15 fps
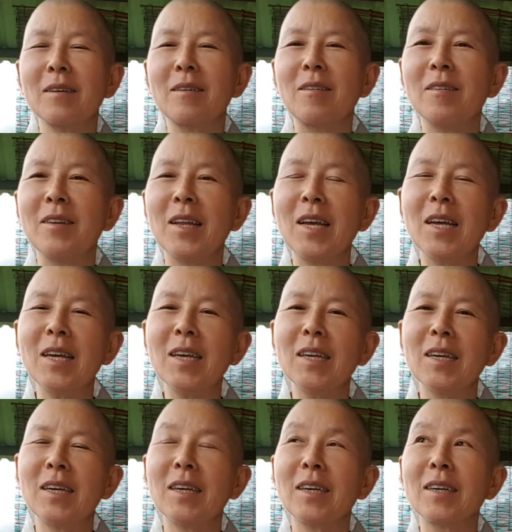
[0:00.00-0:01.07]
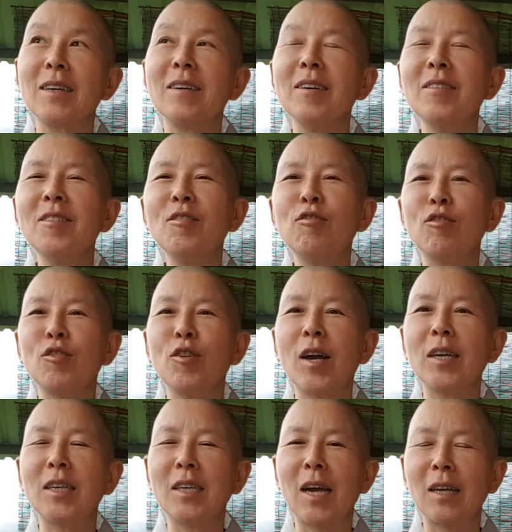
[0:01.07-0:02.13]
그런데 그것은
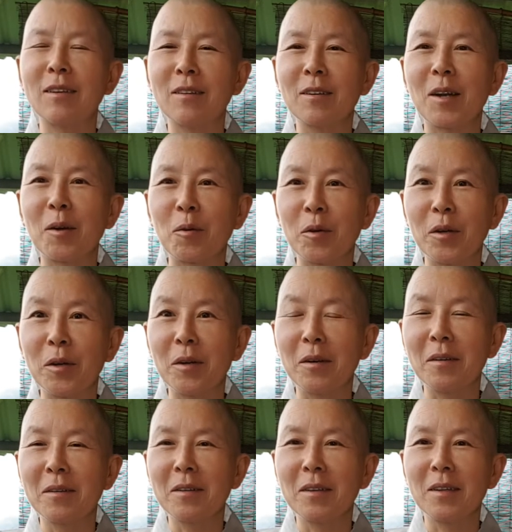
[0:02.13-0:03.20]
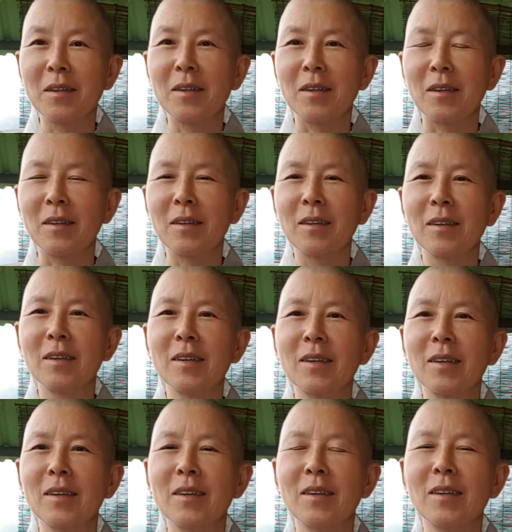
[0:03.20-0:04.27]
중요하지 않더라고요. 예.
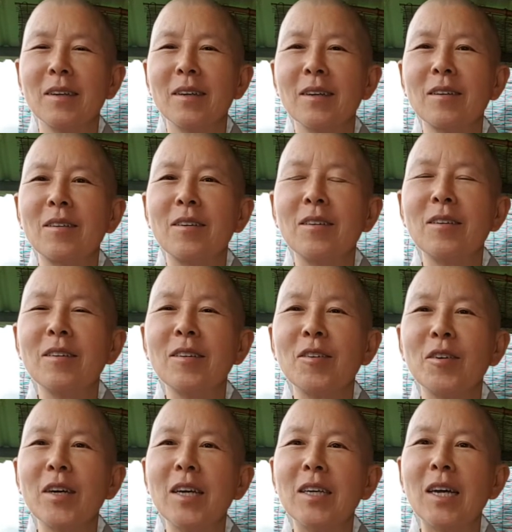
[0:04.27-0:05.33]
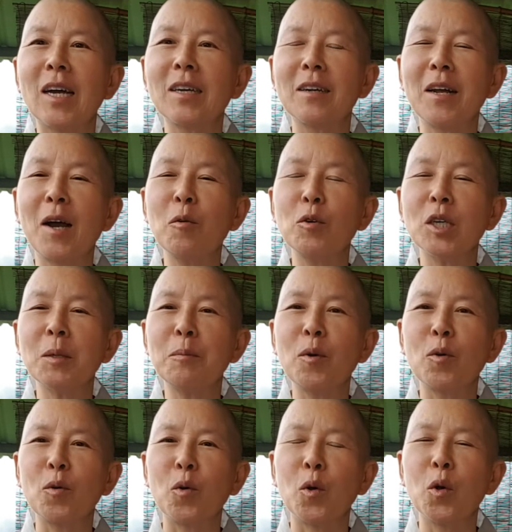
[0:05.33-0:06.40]
저는 저의 이야기를 하고
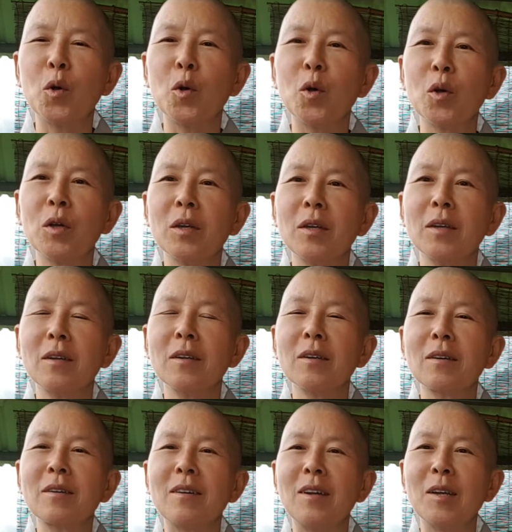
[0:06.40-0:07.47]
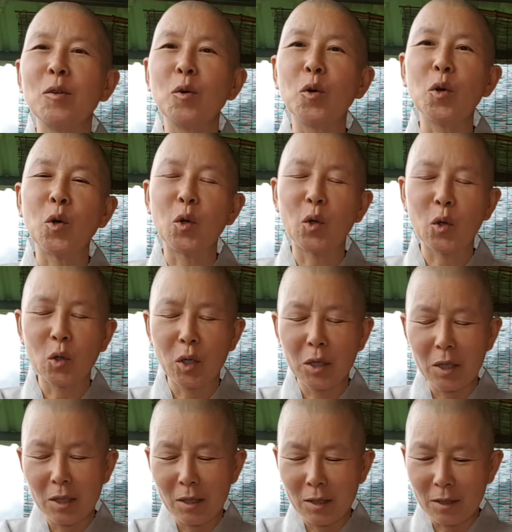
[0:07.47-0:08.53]
싶었고 그래도
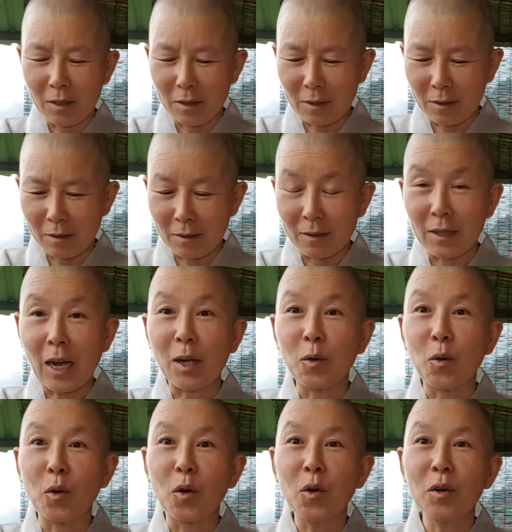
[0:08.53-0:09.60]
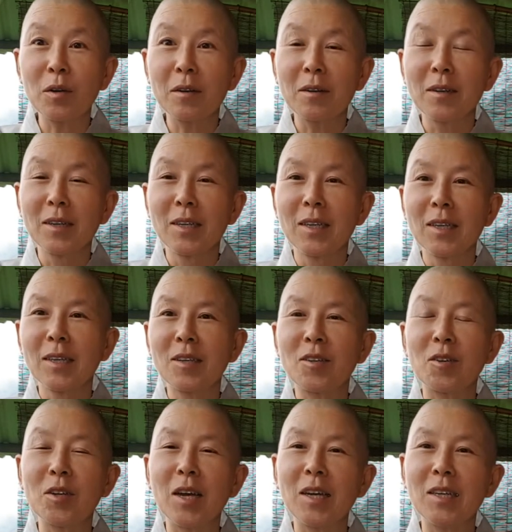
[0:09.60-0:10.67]
어, 간혹
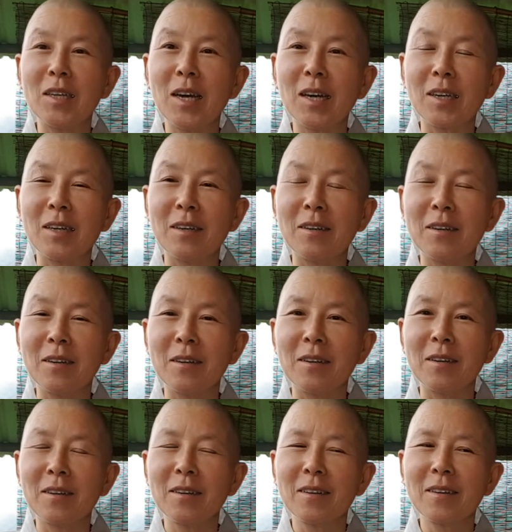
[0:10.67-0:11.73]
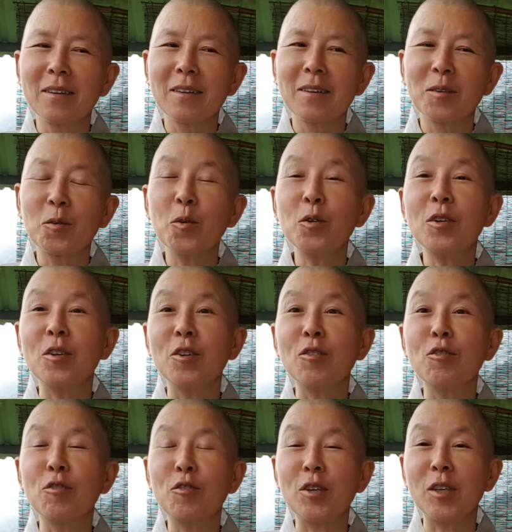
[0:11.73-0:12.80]
저의 이야기를 또
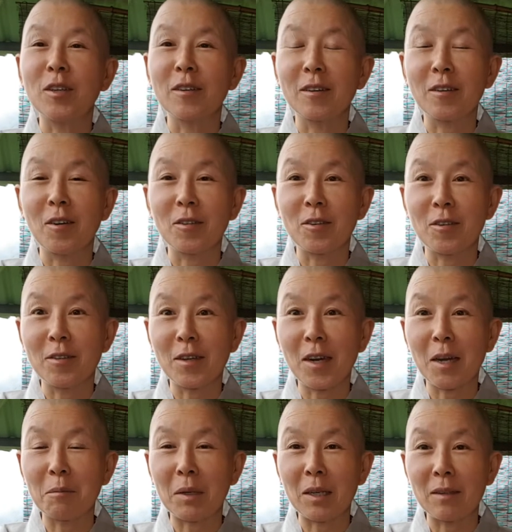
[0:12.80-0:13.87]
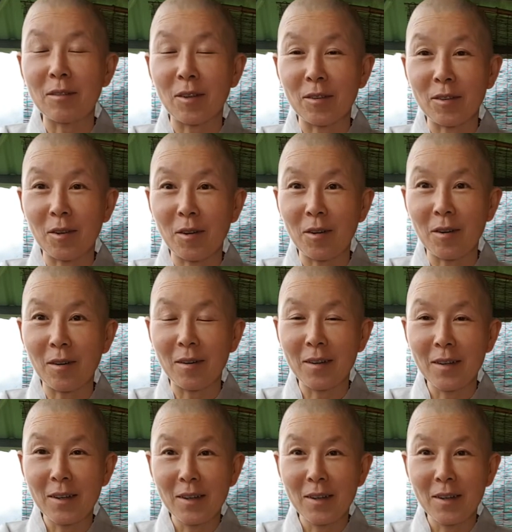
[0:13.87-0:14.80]
들어줄 수 있는 그 어떤 사람이 있어서